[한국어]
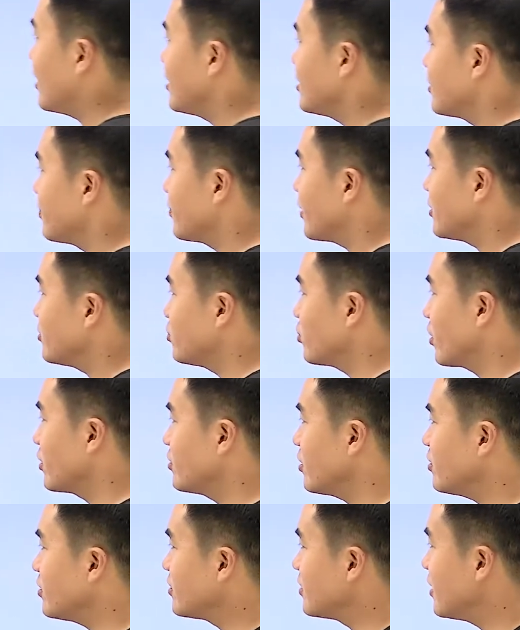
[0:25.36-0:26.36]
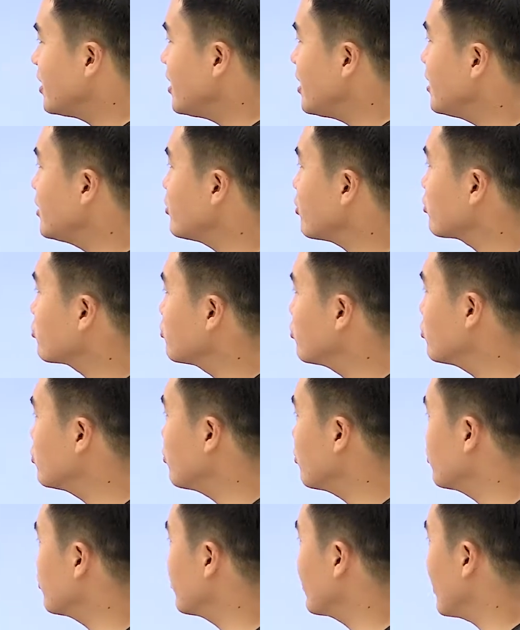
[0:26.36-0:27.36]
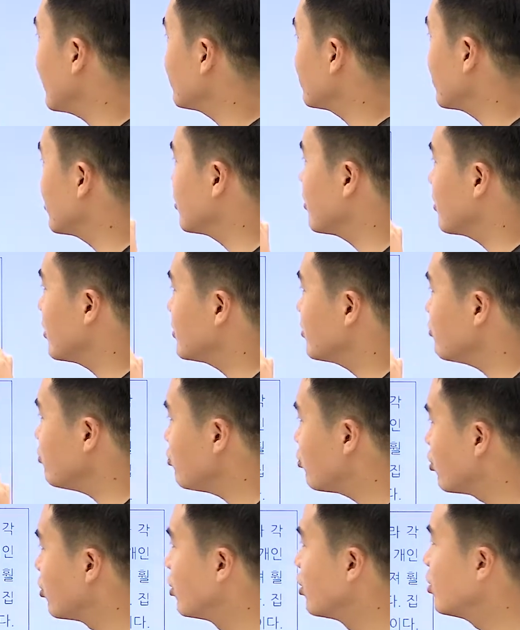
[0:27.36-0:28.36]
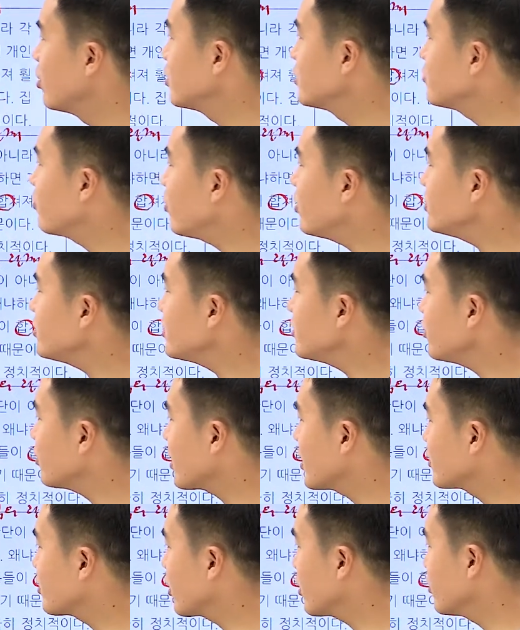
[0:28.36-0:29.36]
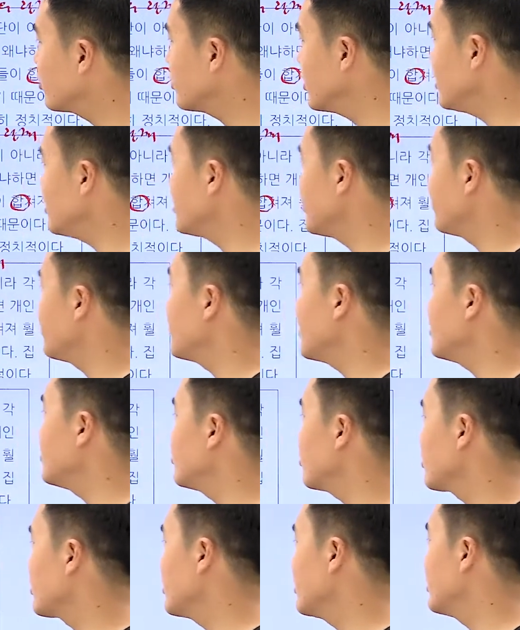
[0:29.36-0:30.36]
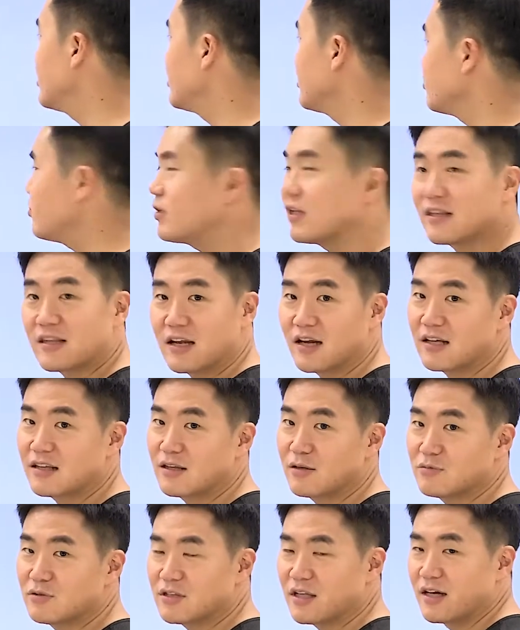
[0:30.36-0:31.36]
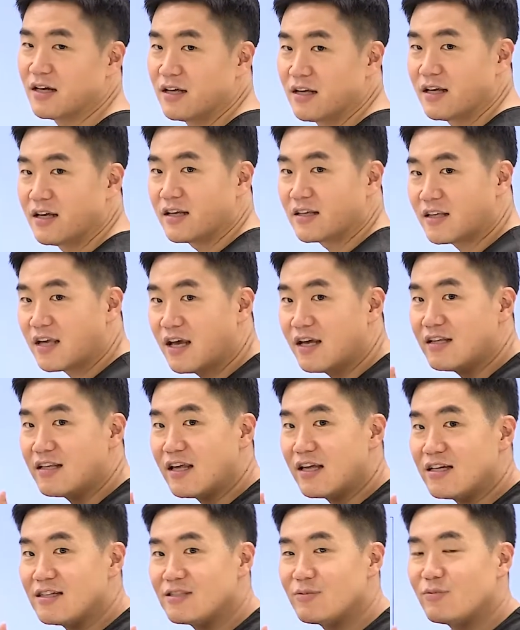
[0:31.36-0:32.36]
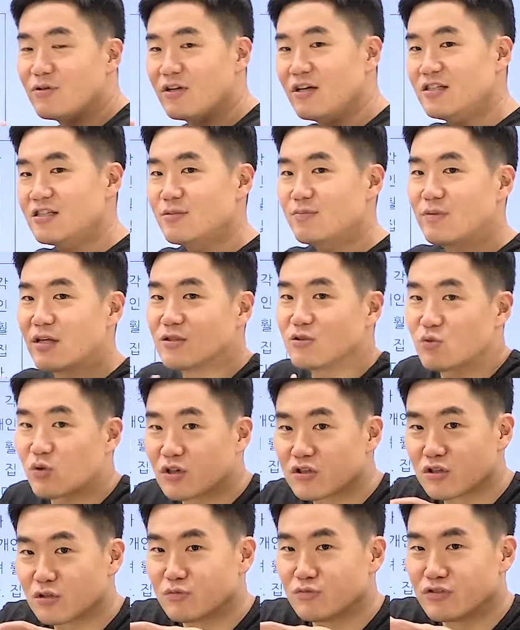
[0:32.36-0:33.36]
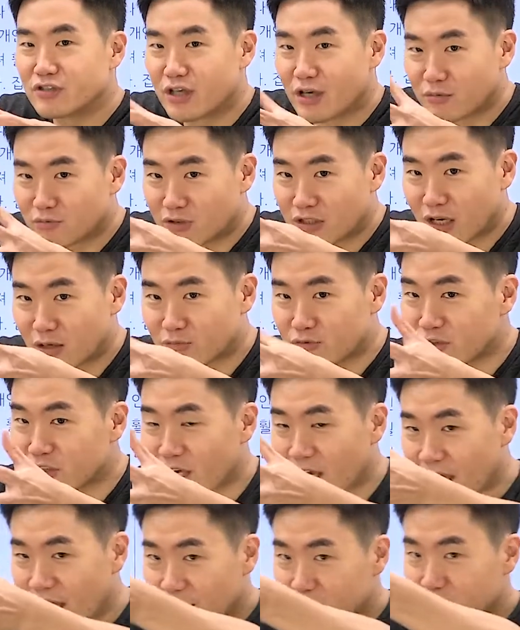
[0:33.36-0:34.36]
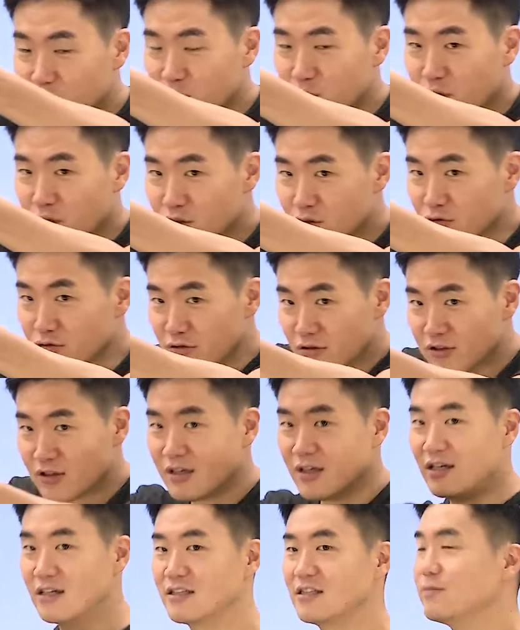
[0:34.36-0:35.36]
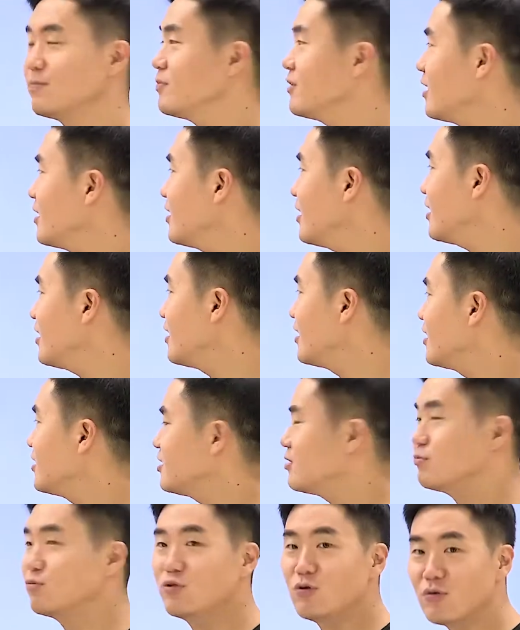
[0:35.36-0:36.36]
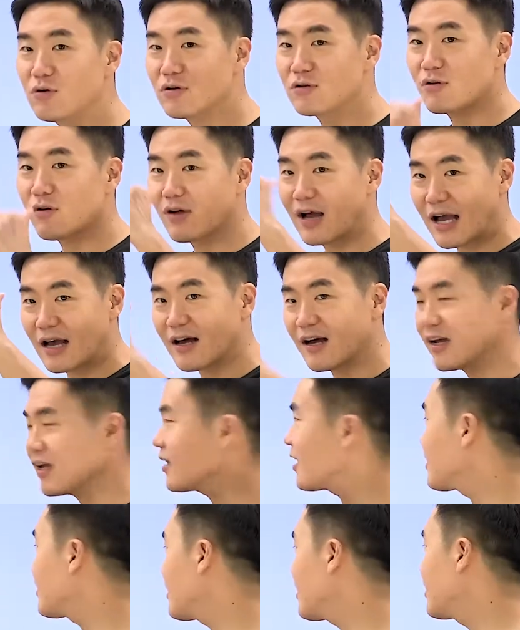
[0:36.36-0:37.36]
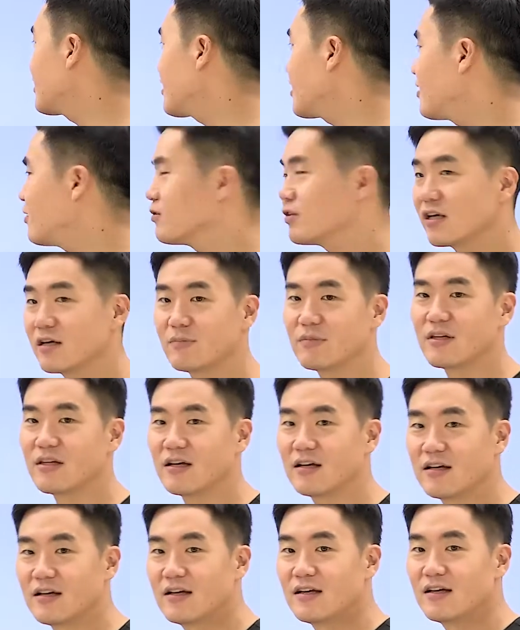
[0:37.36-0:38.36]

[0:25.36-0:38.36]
달리 집단 속에서는 이기적 충동들이 합쳐져 가지고 훨씬 더 강력한 형태인 집단적 이기심으로 나타나기 때문이다. 개인의 이기심들이 집단 속에서 뭉게 뭉게 뭉게 합쳐져 가지고 집단의 이기심으로 더 강하게 나타난다 이런 얘기입니다.